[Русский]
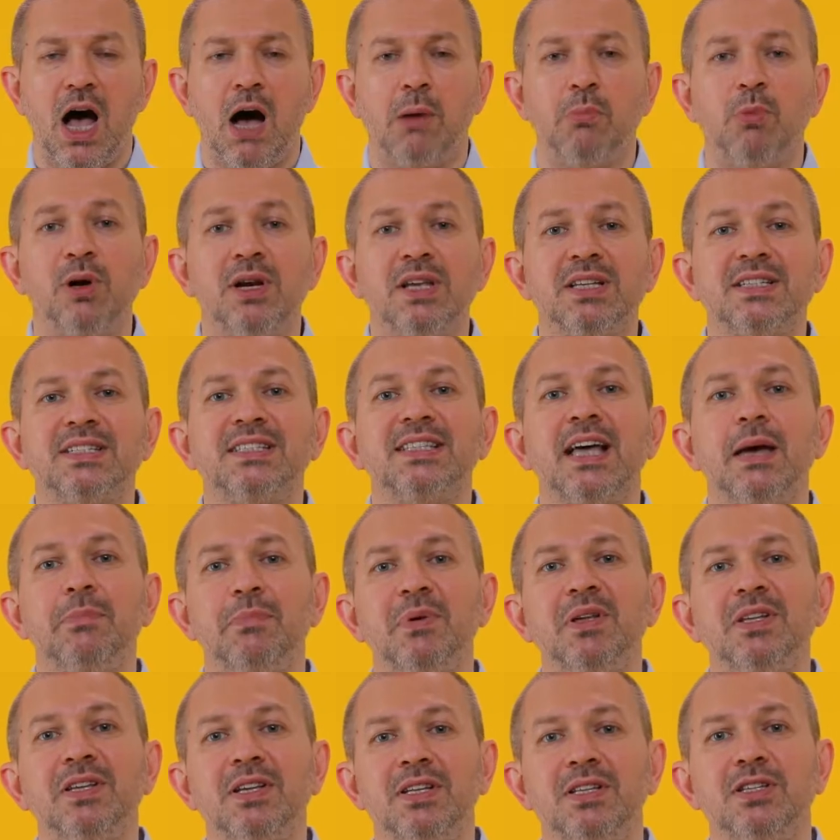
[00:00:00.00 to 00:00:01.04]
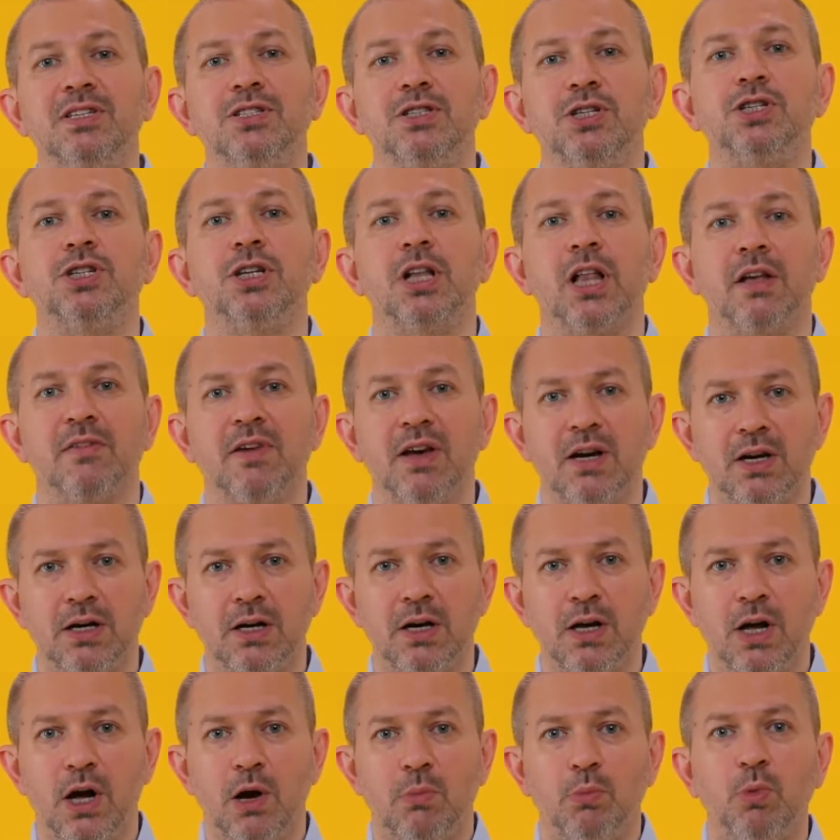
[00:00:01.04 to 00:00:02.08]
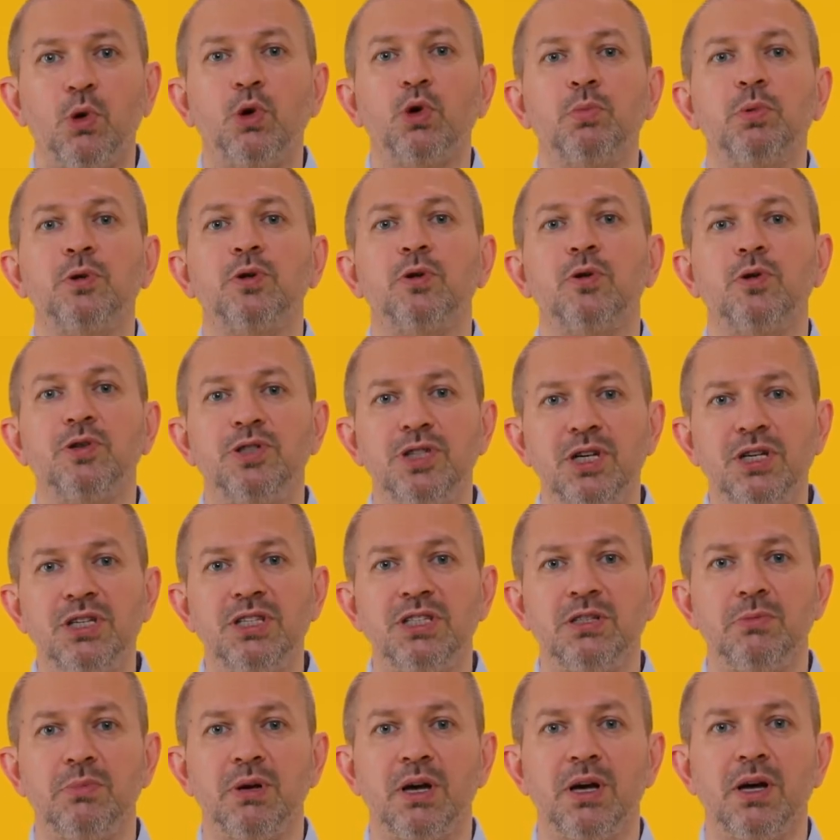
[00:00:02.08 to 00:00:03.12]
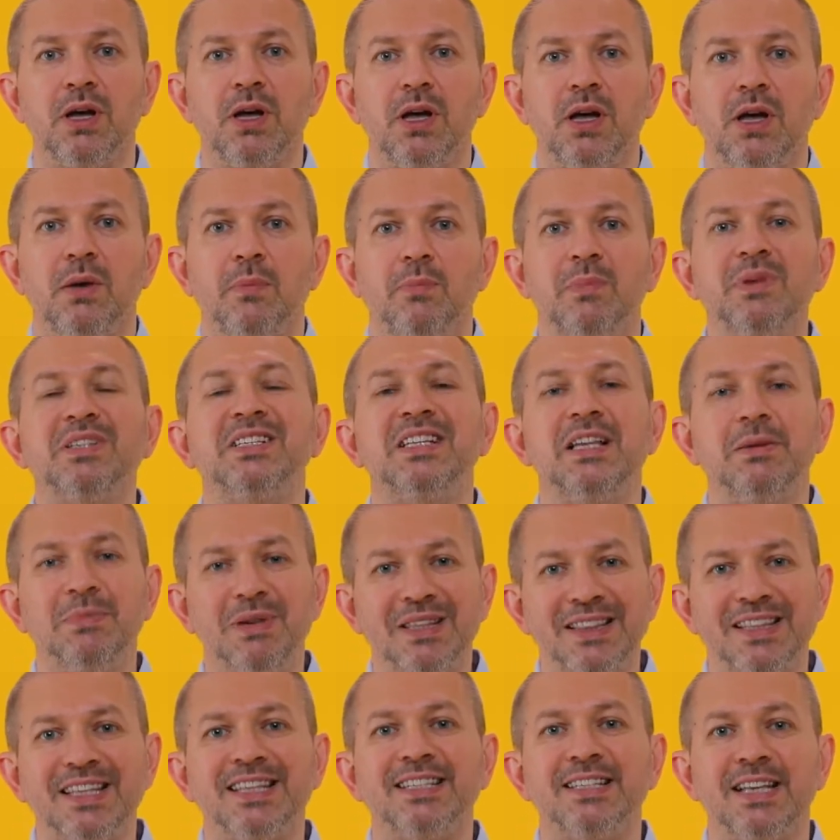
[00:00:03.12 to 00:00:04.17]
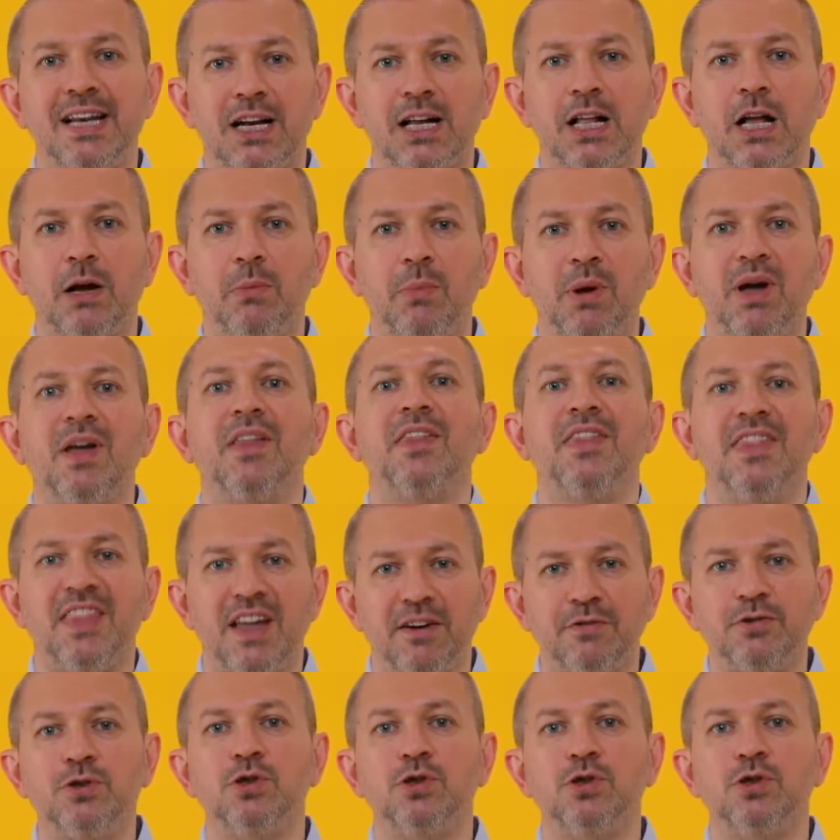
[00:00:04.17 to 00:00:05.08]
А более 150 человек могут подключить себе безлимитный телеграм на